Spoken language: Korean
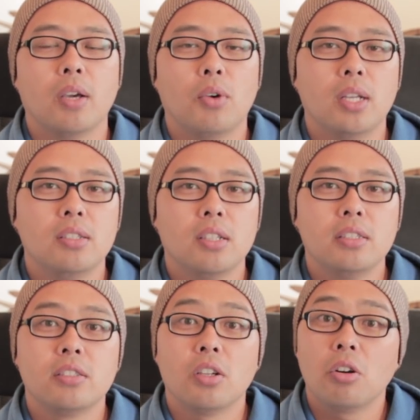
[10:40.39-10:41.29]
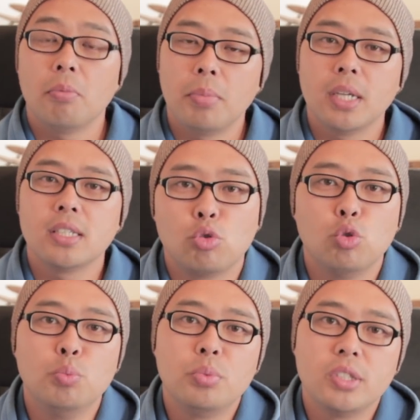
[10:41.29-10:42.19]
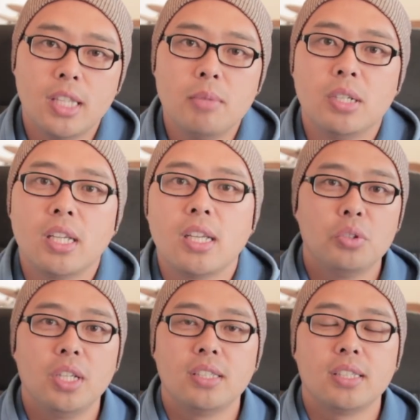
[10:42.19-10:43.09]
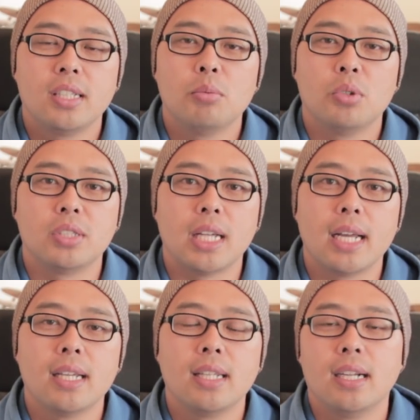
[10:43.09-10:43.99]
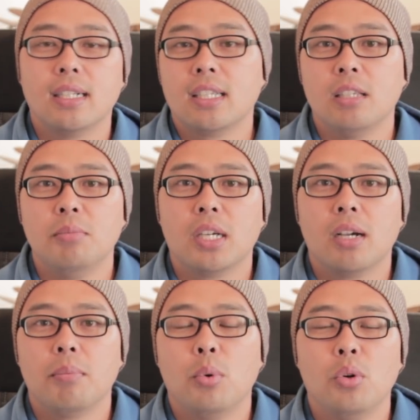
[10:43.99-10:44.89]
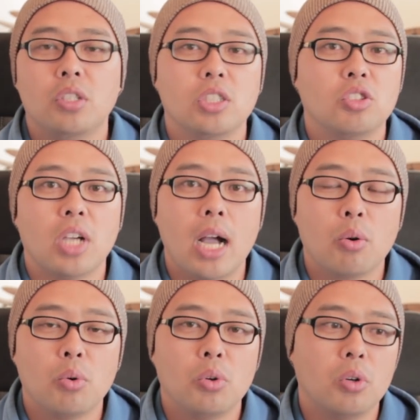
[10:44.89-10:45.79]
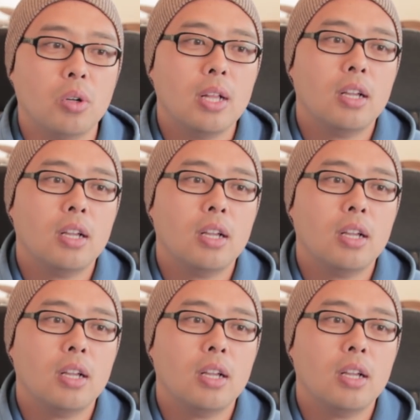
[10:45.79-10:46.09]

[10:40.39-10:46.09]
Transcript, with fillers: 완전히 썩어 빠진 군부 때문에 도대체 뭐 살아날 기미가 보여지지 않고